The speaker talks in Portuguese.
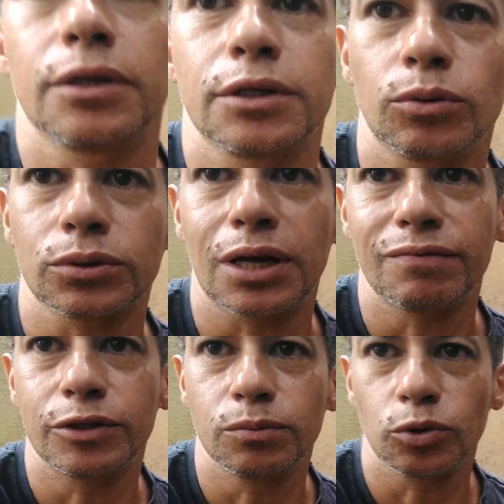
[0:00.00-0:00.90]
não
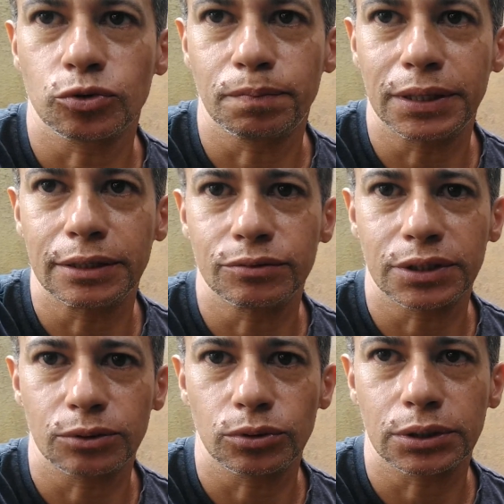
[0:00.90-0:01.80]
estava nos meus planos
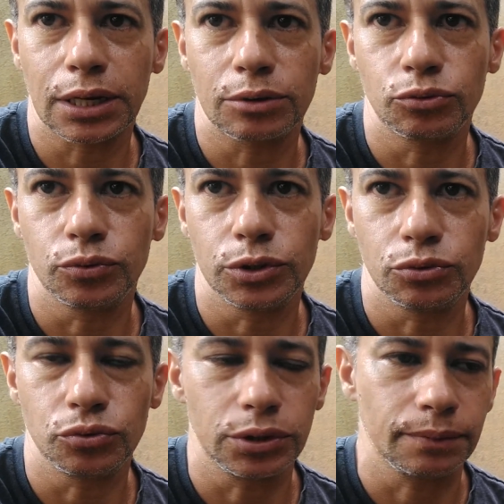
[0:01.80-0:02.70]
adotar o
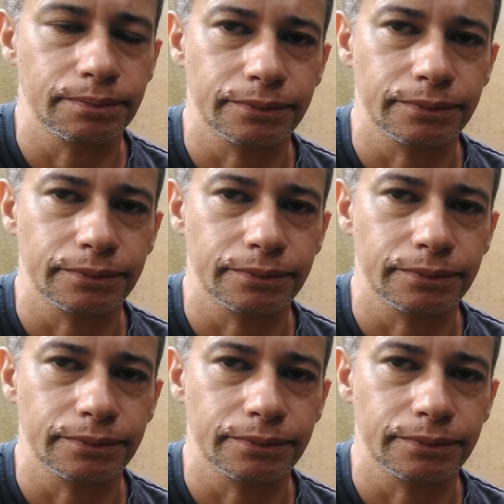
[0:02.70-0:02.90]
Yuri.